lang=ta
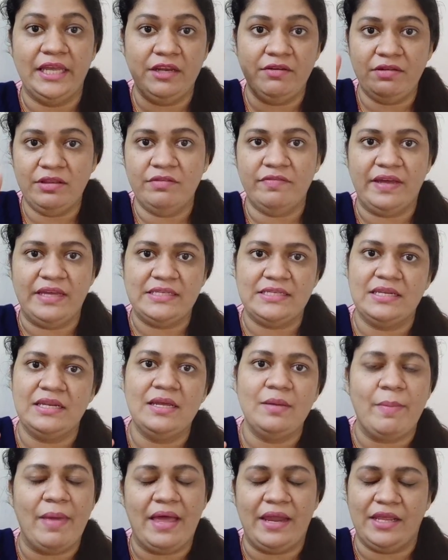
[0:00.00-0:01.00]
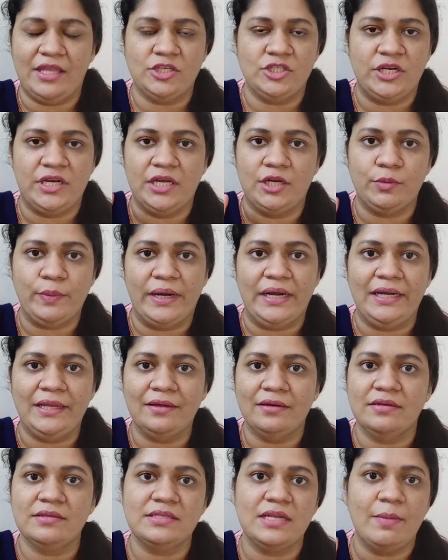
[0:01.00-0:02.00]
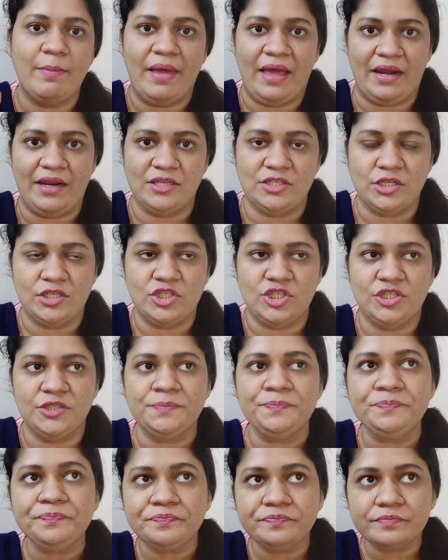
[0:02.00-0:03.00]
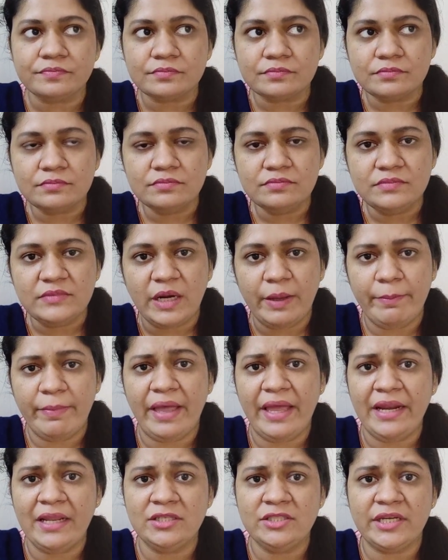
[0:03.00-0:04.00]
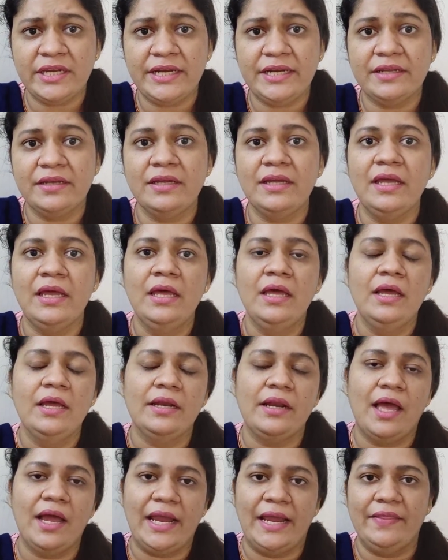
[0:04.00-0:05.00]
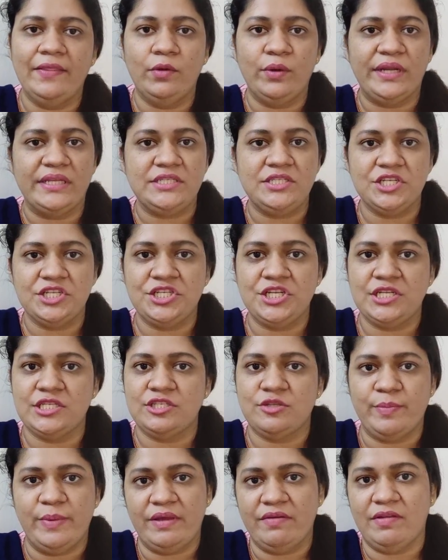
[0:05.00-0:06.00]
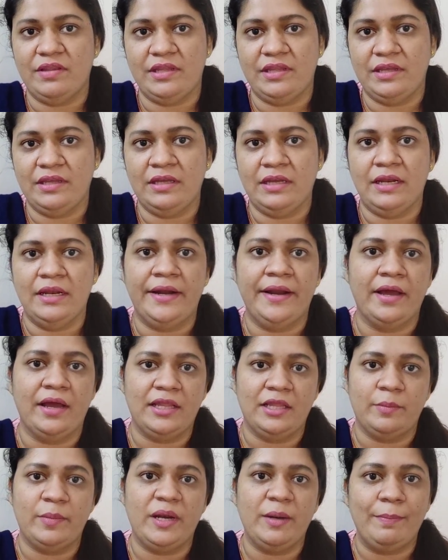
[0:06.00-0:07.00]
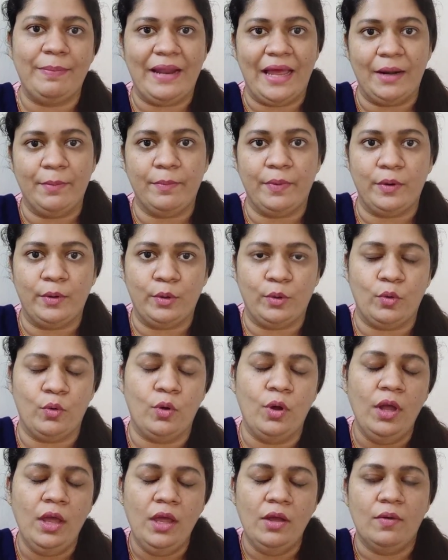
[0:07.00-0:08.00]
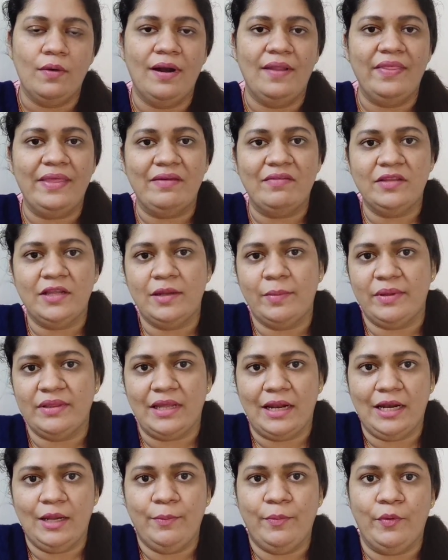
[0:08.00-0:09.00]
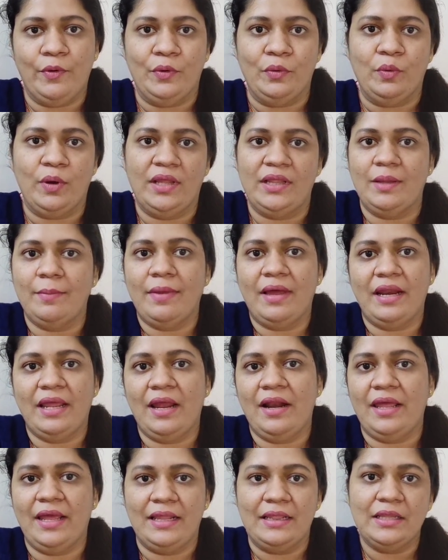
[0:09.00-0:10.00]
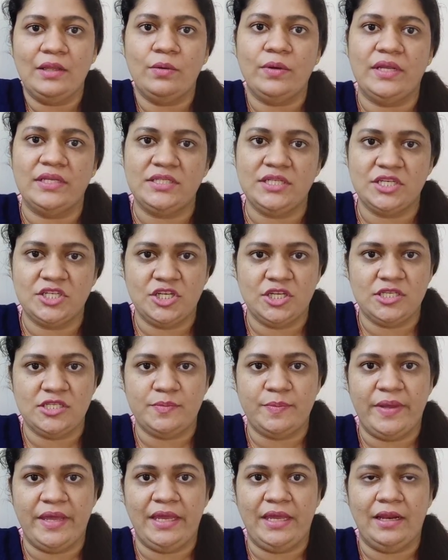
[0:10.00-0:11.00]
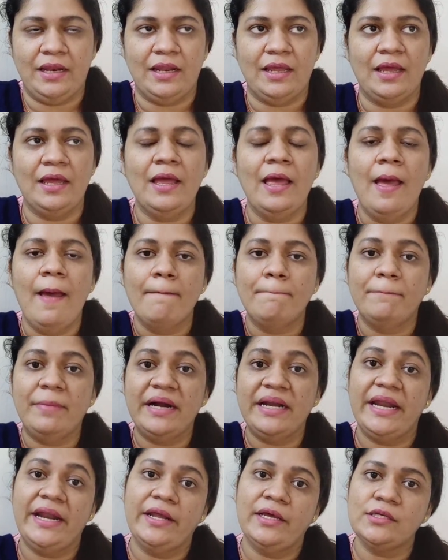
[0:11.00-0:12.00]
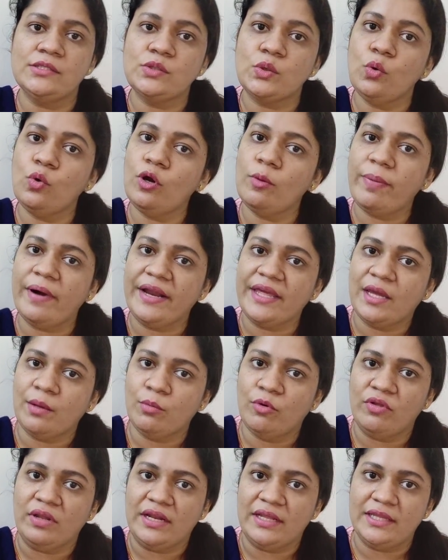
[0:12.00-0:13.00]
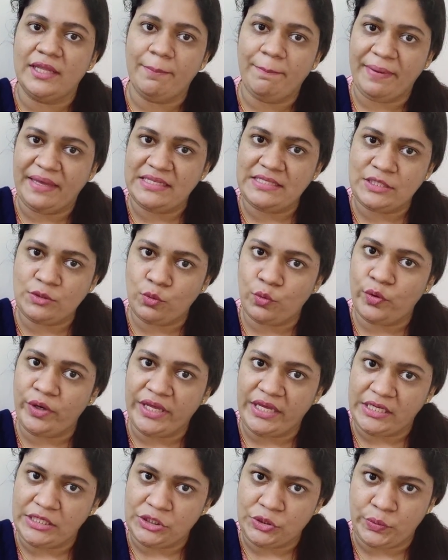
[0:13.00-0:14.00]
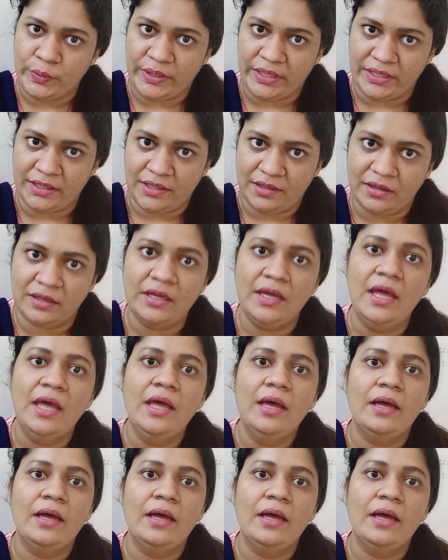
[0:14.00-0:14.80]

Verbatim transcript: இருபது வயசில் மேரேஜ் எனக்கு டுவெண்ட்டி இயர்ஸில் மேரேஜ் ஆச்சு மேரேஜ் ஆகிட்டு நாங்கள் எந்த ஒரு ரெஸ்ட்ரிக்ஷன்ஸுமே வந்து இல்லை நாங்கள் இந்த மாதிரி பிளான் பண்ணுறோம் குழந்தைய வந்து நம்ம தள்ளி போடணும் அந்த மாதிரியான எந்த ஒரு ரெஸ்ட்ரிக்ஷன்ஸுமே இல்லை பட் எனக்கு ஸ்கூல் படிக்கும் போதுலேருந்தே பிசிஓடி இஷ்யூ இருந்தது